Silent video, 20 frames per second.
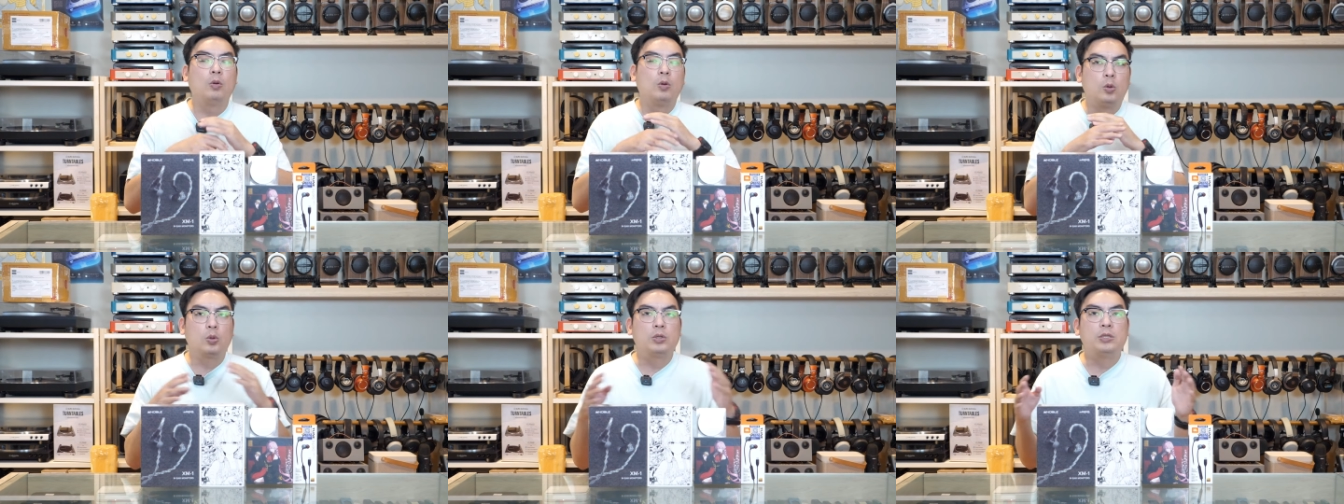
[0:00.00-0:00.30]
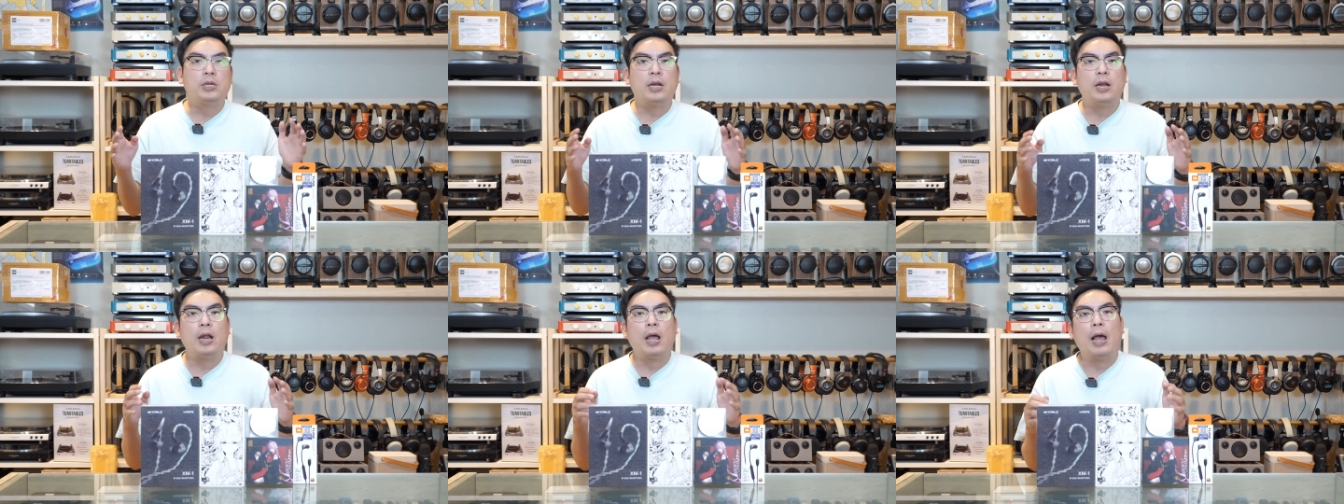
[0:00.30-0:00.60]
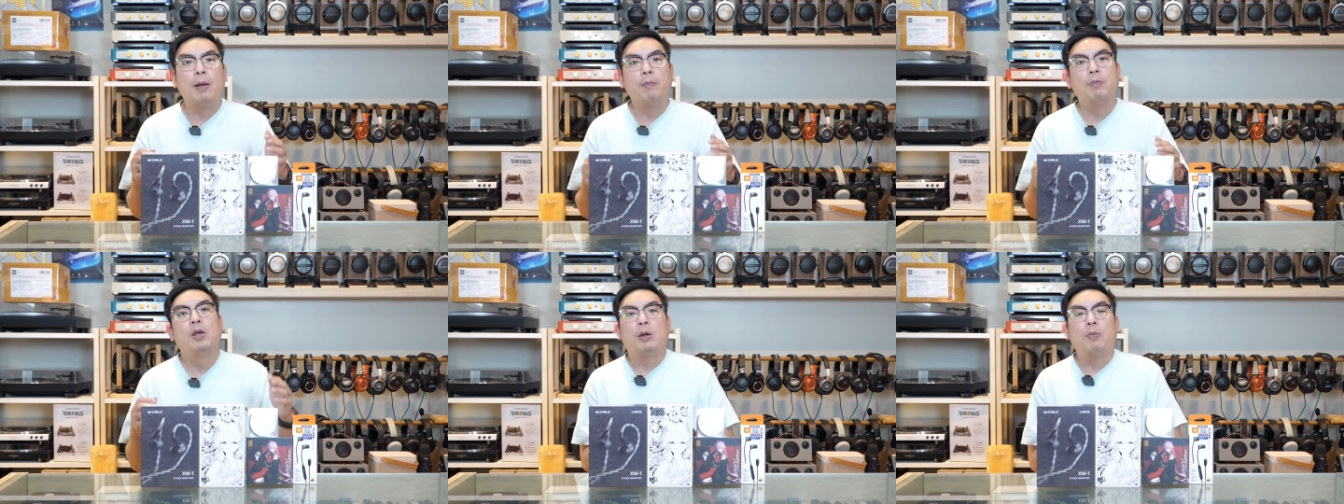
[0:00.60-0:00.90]
ทุกชิ้นนะ
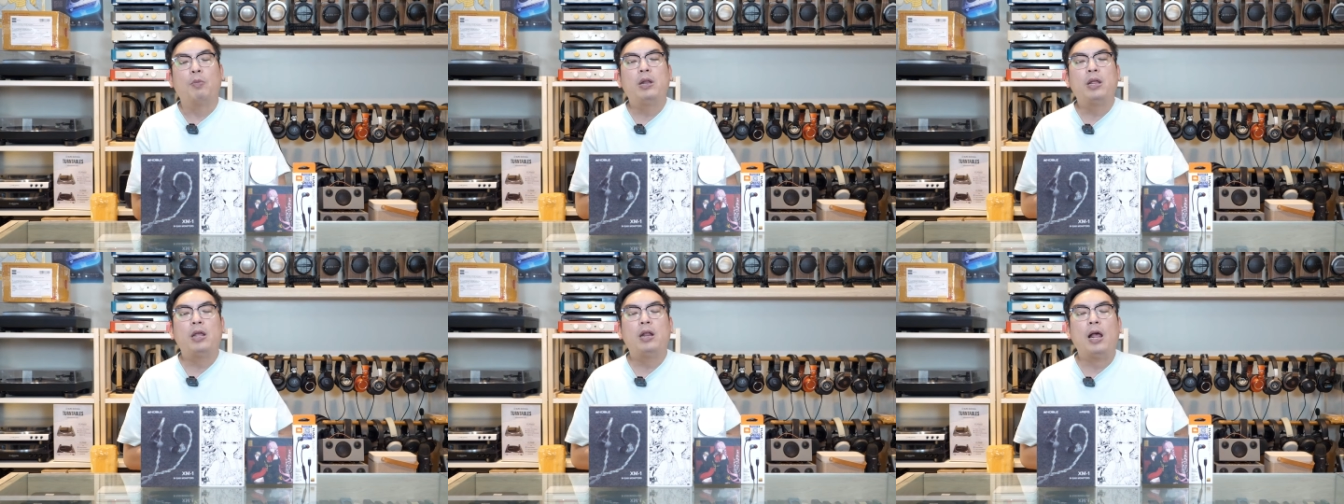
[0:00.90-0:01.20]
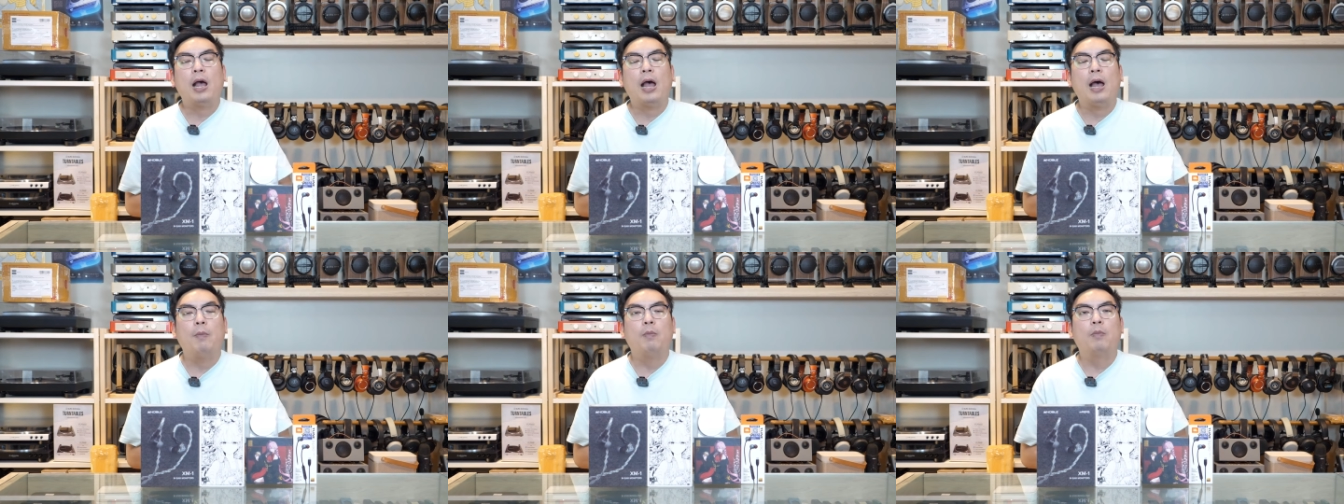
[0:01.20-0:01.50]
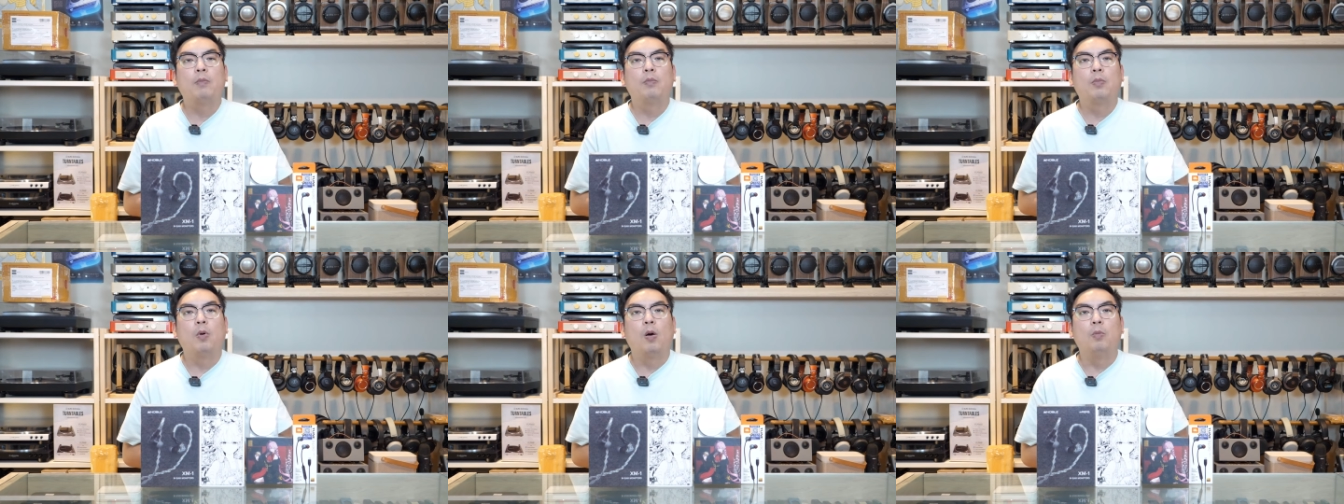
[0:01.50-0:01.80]
ครับจากวันนี้นะครับ
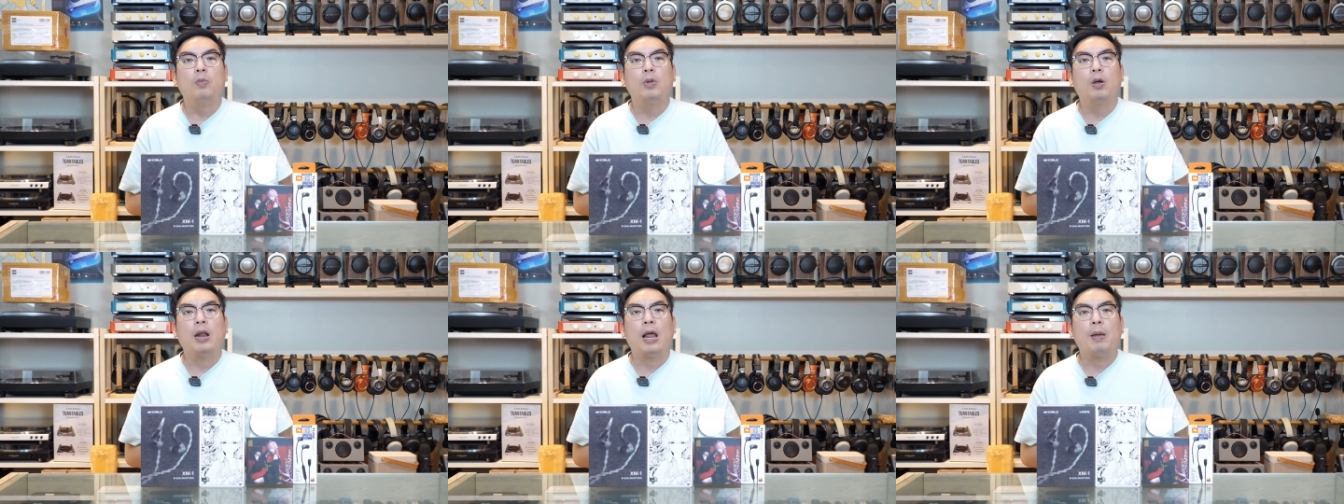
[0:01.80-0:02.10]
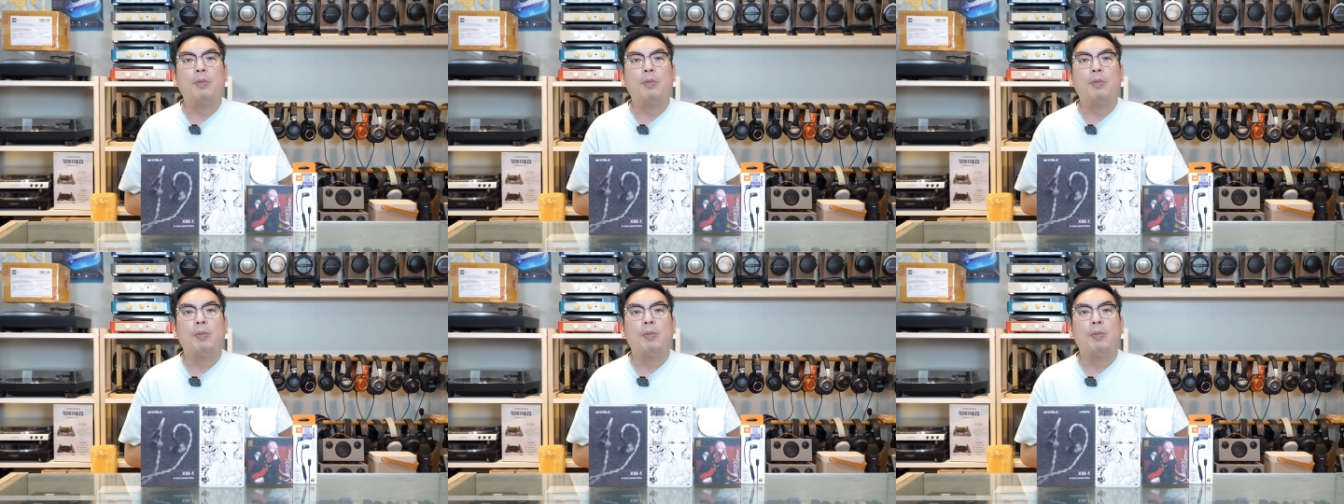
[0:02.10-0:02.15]
ผมต้อ